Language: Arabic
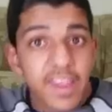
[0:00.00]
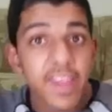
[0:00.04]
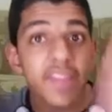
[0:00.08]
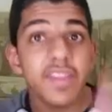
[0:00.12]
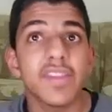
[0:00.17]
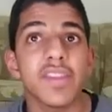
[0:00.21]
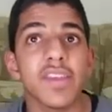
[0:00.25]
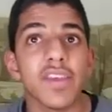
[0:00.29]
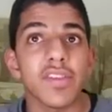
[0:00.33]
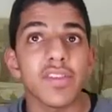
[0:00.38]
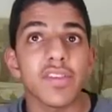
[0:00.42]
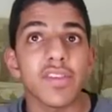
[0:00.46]

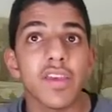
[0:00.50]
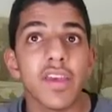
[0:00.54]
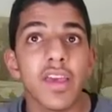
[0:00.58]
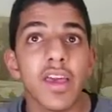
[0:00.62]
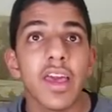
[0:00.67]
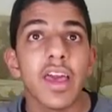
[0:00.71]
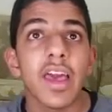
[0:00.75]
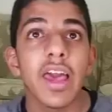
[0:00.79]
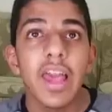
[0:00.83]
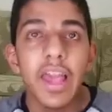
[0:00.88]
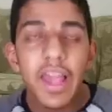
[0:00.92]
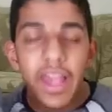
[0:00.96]
اسدد
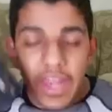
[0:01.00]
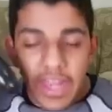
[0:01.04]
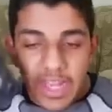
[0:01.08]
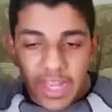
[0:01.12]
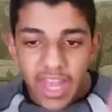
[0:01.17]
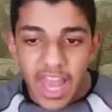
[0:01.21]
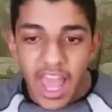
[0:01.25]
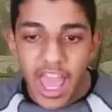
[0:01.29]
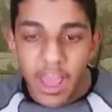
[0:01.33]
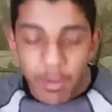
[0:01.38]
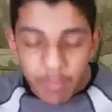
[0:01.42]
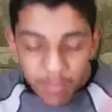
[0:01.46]

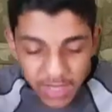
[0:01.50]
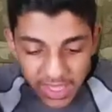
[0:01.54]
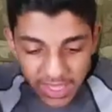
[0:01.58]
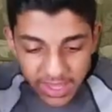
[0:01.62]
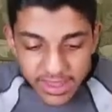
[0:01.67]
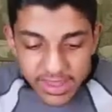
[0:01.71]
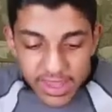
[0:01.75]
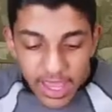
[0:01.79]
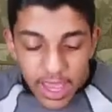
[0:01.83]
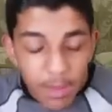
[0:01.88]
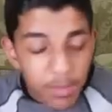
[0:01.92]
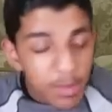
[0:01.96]
اللاعب
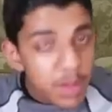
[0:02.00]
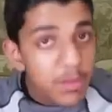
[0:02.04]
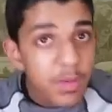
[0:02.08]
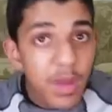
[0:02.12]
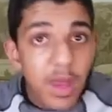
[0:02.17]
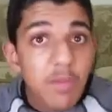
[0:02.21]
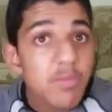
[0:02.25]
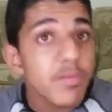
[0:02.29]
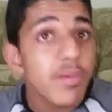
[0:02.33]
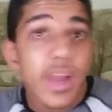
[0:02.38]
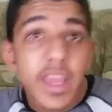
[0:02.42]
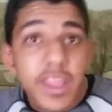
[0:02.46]
قدام
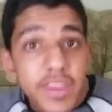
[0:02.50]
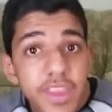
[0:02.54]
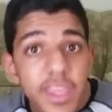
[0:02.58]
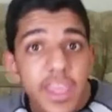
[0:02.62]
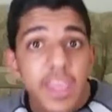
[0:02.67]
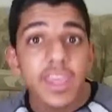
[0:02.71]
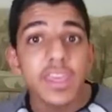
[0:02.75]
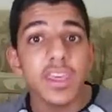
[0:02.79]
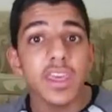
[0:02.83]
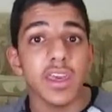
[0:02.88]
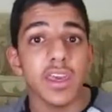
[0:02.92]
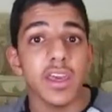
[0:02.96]
الباب ما
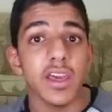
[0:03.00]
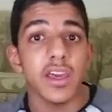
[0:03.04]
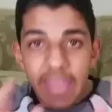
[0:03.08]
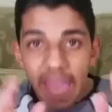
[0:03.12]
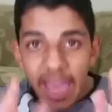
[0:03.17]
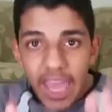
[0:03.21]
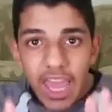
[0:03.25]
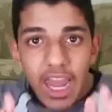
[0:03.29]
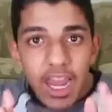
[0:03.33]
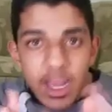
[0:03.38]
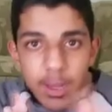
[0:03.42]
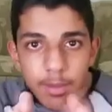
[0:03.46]
يضيع
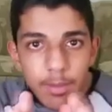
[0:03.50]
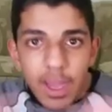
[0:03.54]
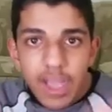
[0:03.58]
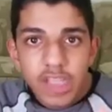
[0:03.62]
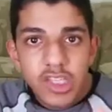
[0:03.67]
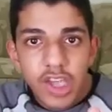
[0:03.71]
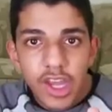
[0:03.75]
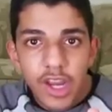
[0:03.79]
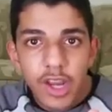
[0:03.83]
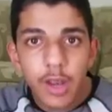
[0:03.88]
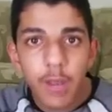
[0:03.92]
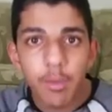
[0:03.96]
يا عيال اللي
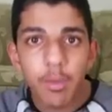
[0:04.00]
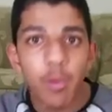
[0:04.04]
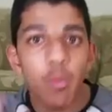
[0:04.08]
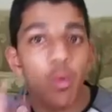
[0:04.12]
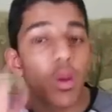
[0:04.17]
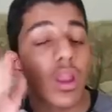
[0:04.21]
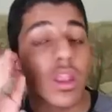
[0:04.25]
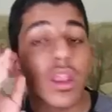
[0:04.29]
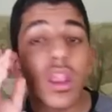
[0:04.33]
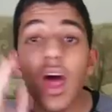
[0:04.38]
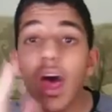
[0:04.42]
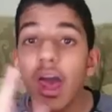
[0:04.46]
ما جربه
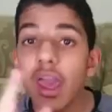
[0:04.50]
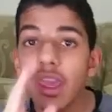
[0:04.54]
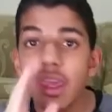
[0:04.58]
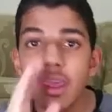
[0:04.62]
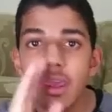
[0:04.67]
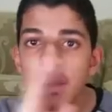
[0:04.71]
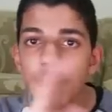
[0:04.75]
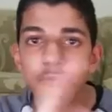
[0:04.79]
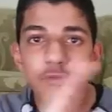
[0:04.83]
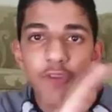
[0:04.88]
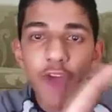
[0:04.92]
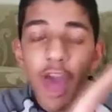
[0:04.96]

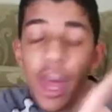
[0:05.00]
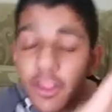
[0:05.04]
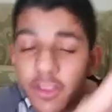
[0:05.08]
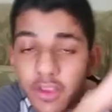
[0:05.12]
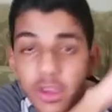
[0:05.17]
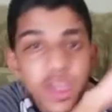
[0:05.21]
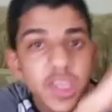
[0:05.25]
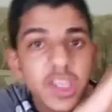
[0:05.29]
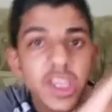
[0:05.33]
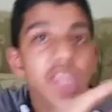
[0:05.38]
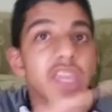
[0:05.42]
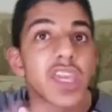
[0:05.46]
والله
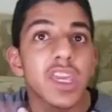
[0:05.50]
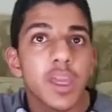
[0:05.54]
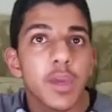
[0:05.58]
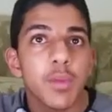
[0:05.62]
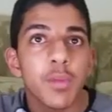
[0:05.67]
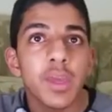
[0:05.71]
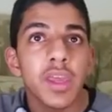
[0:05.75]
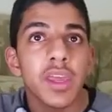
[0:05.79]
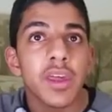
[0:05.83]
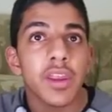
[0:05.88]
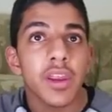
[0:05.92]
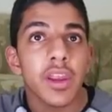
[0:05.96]
فاتك شيء
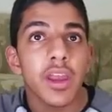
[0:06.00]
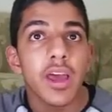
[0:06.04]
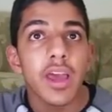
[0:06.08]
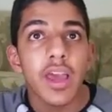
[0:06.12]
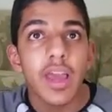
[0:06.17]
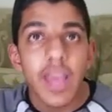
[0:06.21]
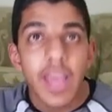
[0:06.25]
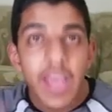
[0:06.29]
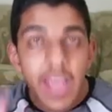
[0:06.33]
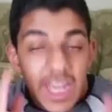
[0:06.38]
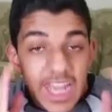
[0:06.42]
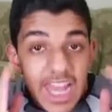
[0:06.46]
كبير
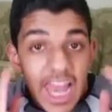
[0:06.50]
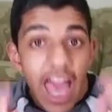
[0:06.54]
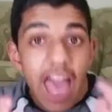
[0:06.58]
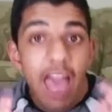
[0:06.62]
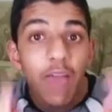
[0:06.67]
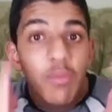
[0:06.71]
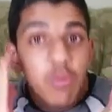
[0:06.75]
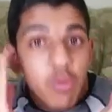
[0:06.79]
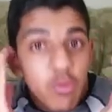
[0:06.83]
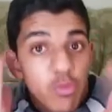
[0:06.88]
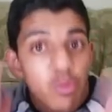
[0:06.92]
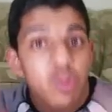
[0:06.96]

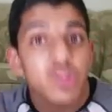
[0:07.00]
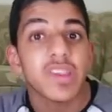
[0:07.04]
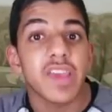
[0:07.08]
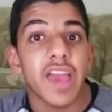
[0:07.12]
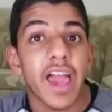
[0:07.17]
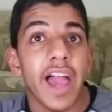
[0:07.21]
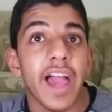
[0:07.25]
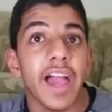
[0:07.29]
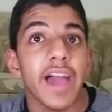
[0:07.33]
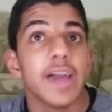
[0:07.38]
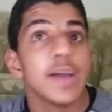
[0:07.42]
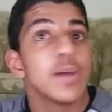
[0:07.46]
اللاعب
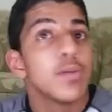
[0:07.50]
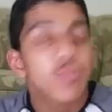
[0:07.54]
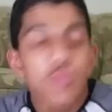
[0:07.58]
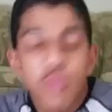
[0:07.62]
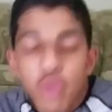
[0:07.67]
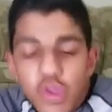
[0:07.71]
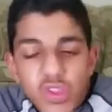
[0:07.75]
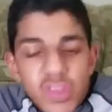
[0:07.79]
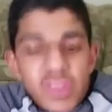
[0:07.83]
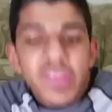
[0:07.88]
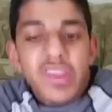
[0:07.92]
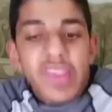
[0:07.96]
متعه
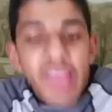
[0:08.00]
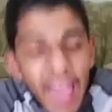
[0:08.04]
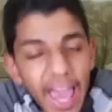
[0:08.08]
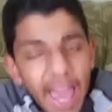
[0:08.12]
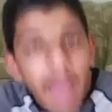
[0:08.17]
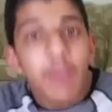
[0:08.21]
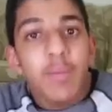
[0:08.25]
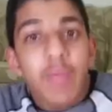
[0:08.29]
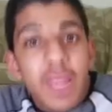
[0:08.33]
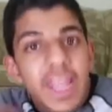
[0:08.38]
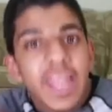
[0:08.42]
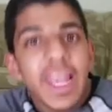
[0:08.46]

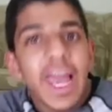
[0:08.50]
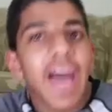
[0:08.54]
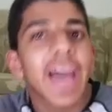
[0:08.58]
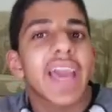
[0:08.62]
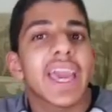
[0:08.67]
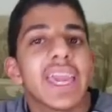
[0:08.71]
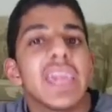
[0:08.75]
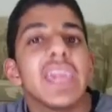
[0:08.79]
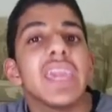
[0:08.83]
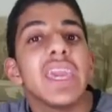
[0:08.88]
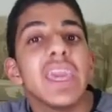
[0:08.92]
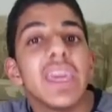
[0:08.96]
متعة من
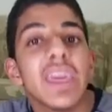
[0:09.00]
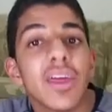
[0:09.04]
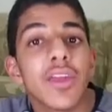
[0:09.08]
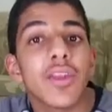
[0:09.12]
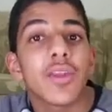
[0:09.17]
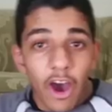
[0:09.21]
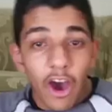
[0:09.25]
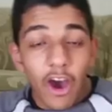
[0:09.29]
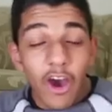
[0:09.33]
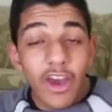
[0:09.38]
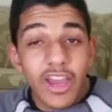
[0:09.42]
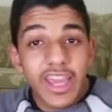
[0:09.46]

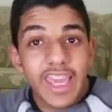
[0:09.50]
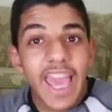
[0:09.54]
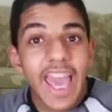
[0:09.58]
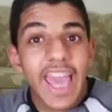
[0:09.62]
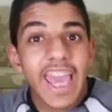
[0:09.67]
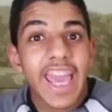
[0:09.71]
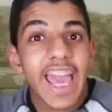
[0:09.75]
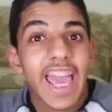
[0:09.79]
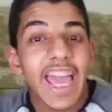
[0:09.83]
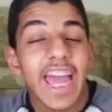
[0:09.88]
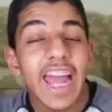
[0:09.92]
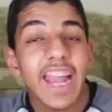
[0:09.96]
الأخير أوكي
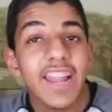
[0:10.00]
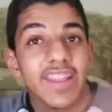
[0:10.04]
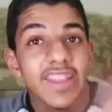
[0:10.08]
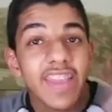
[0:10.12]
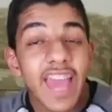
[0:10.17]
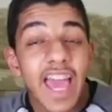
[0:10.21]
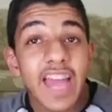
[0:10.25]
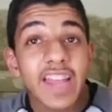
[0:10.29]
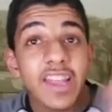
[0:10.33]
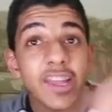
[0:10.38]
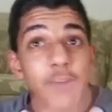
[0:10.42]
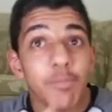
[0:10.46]
يا عيال
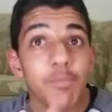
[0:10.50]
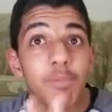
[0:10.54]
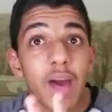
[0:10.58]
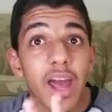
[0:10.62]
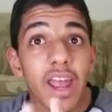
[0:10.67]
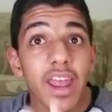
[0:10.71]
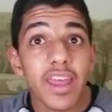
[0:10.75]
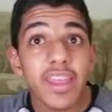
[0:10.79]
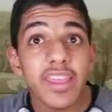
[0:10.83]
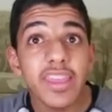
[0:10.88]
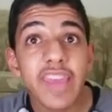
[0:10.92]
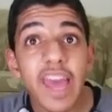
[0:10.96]
انتهت
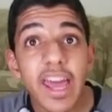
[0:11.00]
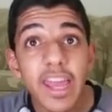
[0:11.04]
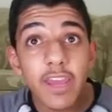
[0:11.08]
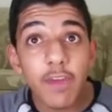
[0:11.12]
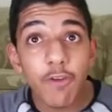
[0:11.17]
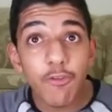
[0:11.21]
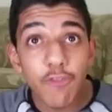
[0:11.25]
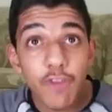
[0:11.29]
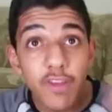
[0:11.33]
المباراة الثانية